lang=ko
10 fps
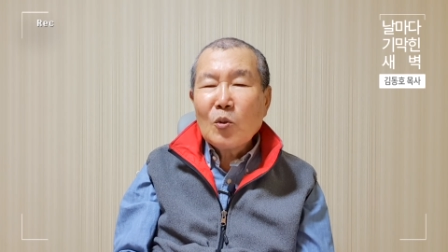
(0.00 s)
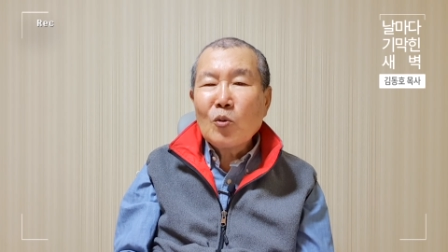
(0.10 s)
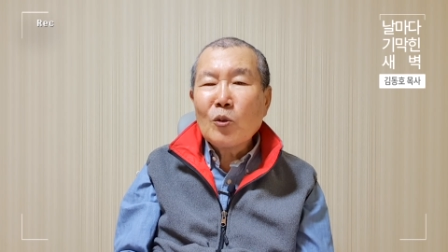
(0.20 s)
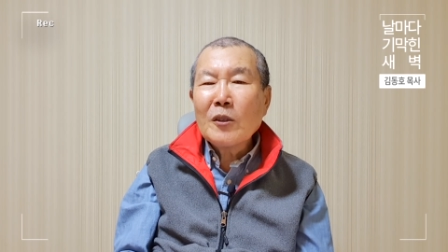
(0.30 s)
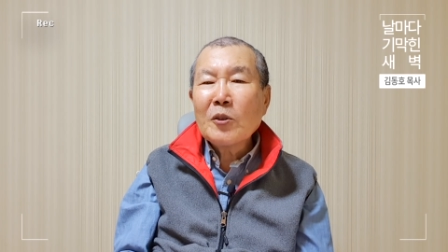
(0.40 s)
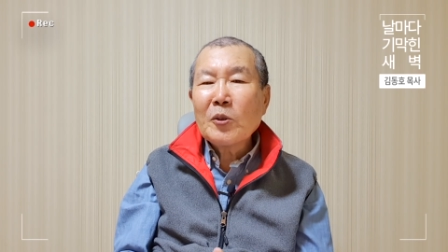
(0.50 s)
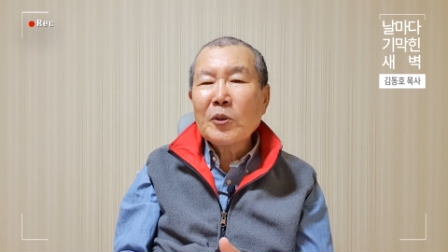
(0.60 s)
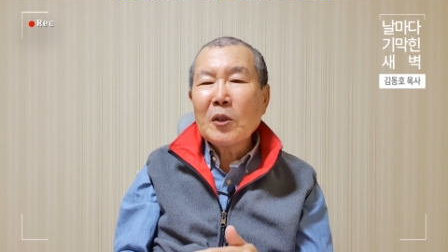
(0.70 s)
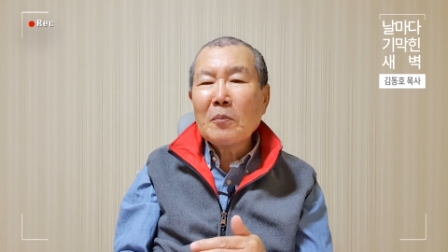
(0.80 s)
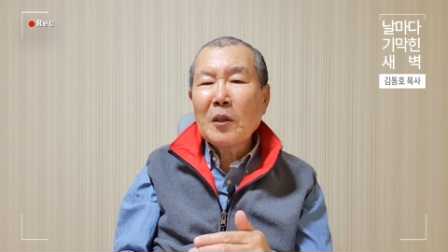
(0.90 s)
눈은 뜰
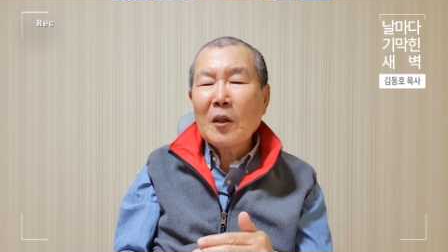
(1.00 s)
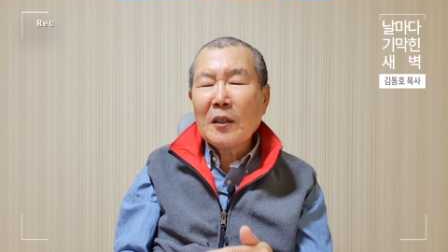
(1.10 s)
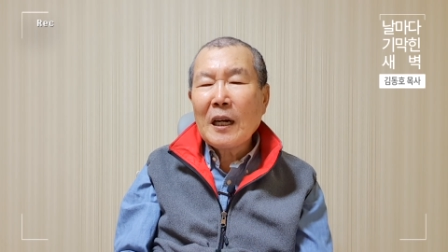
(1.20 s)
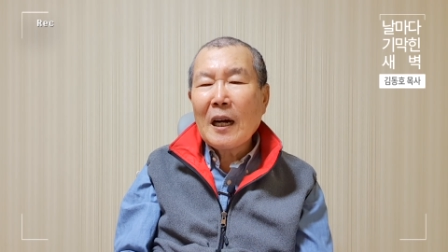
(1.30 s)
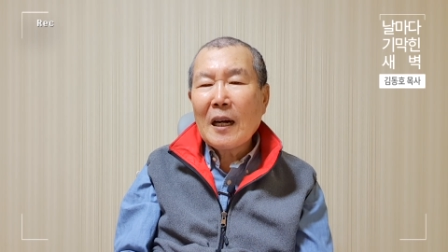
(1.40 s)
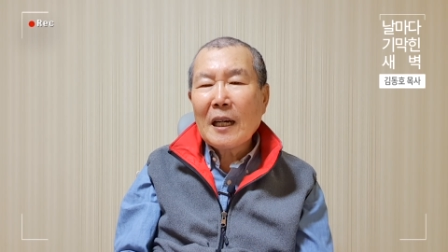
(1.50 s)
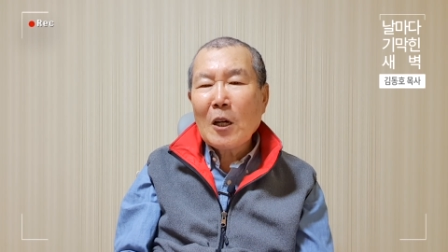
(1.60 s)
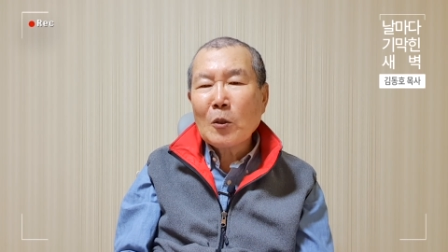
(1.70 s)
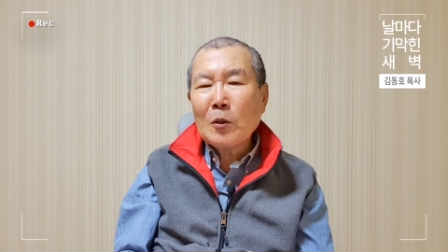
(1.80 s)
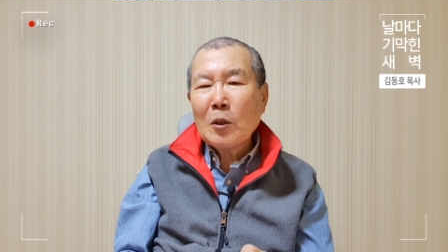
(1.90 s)
수 없는
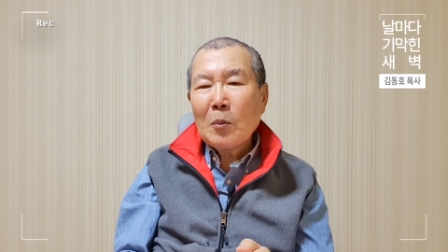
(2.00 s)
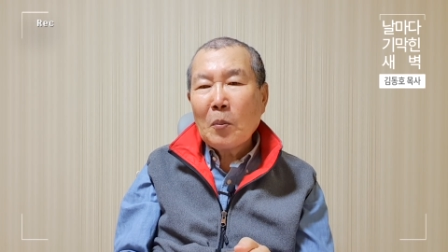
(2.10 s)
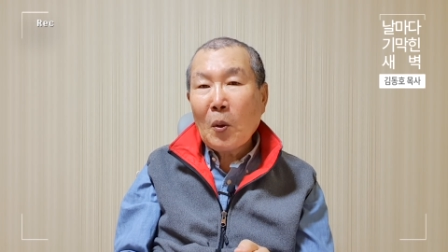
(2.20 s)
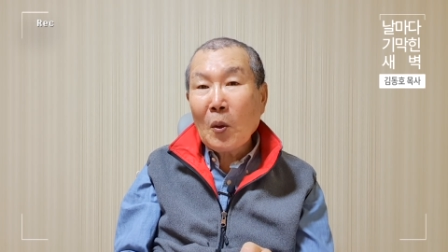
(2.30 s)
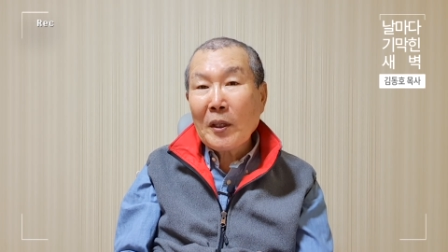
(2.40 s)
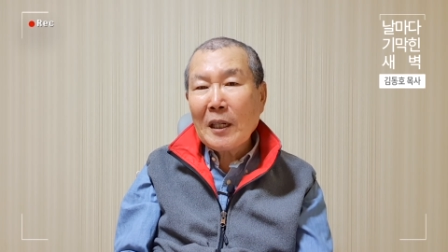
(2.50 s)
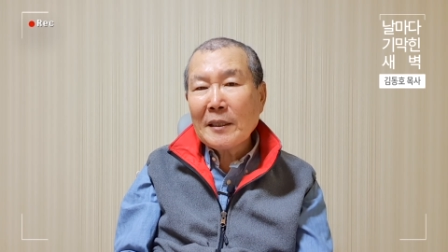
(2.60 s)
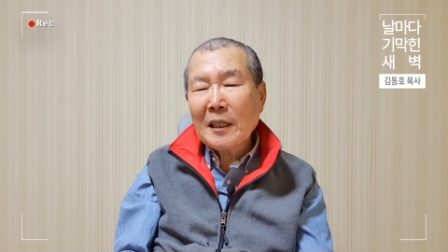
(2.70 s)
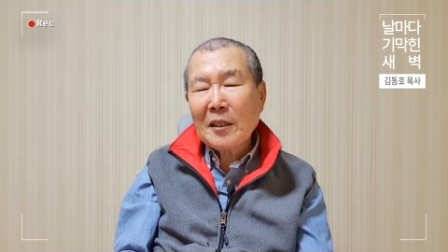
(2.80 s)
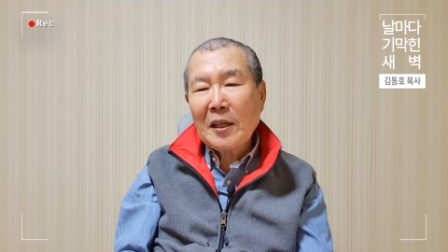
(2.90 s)
거다라고 포기한
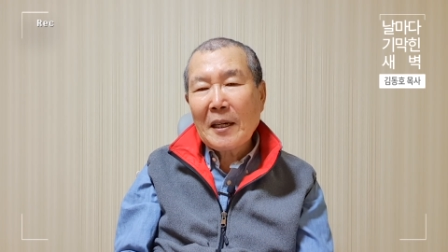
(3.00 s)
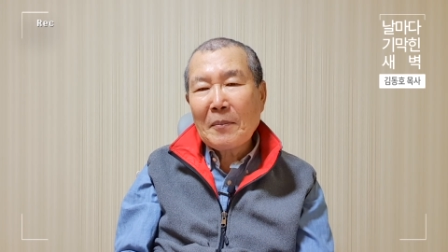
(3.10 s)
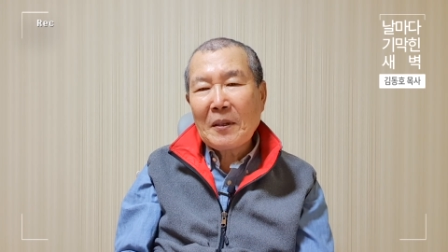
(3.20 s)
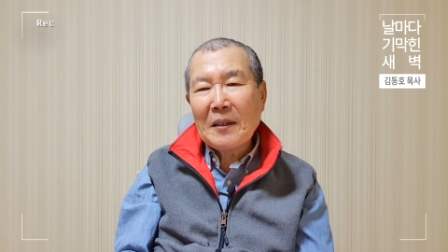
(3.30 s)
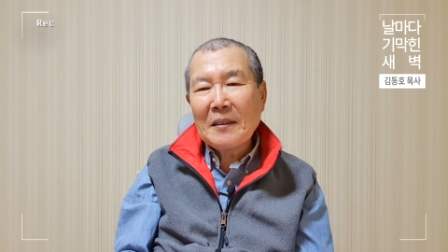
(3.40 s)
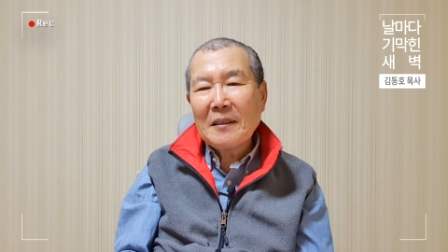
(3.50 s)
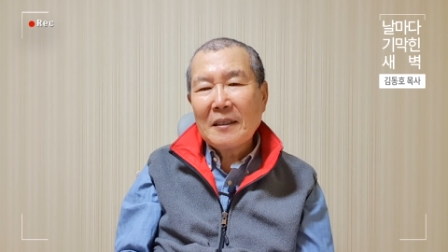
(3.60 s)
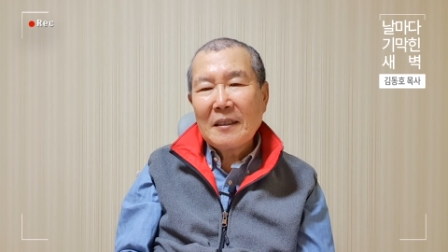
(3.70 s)
상태라면